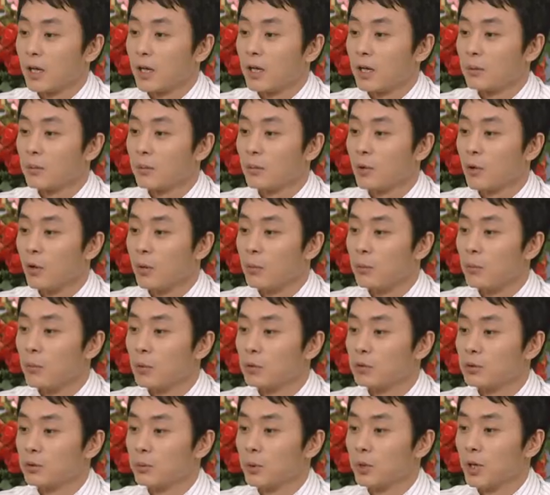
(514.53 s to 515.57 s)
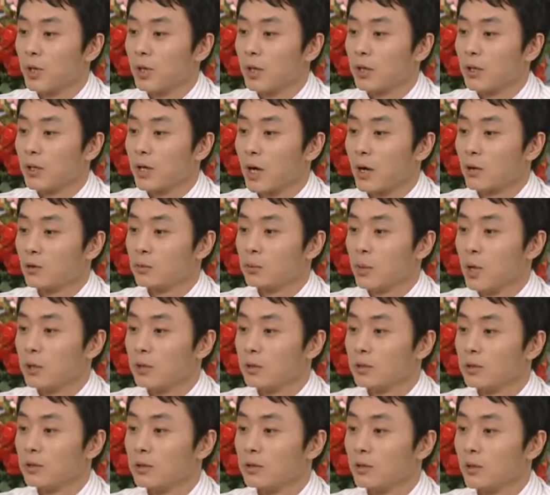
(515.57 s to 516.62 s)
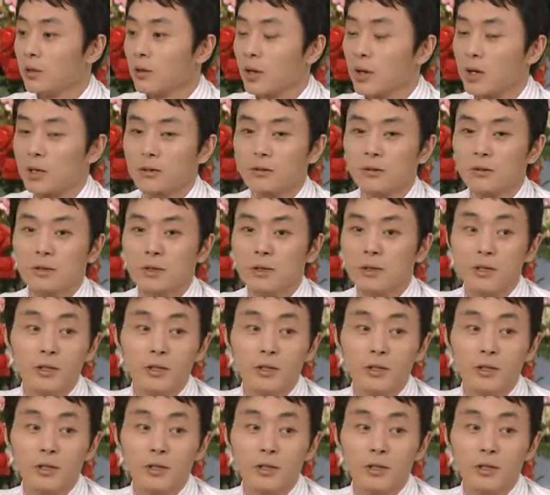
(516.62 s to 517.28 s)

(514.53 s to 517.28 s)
사람 겉모습이랑 가구 만드는 거랑